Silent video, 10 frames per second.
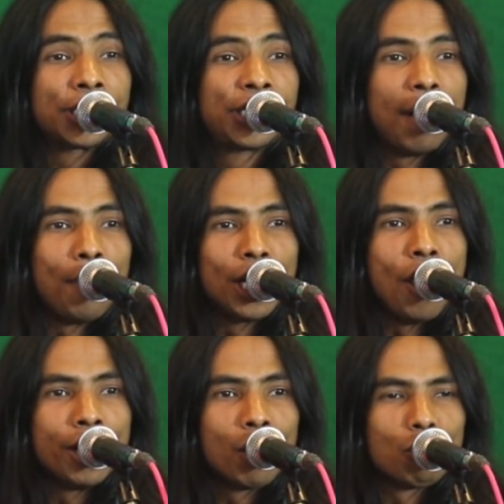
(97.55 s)
জীবনে
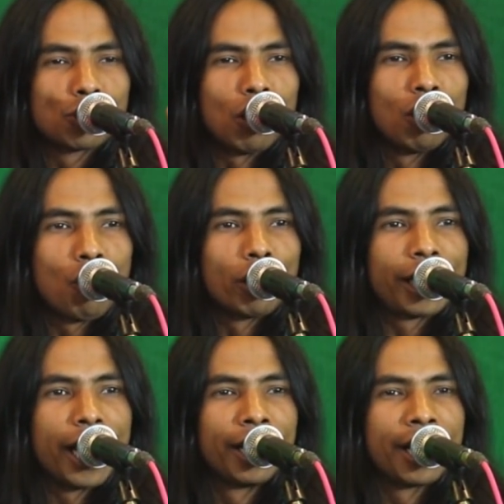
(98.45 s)
উনি গোসল
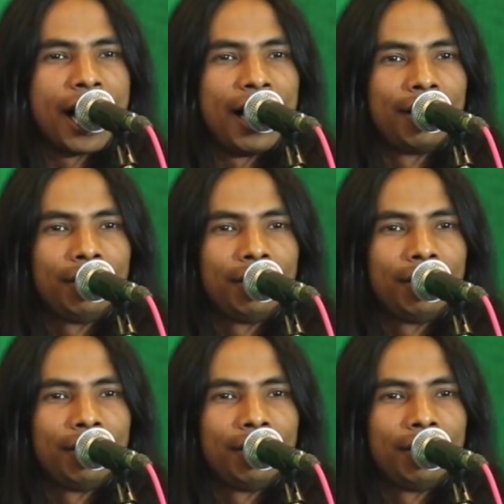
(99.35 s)
করতেন না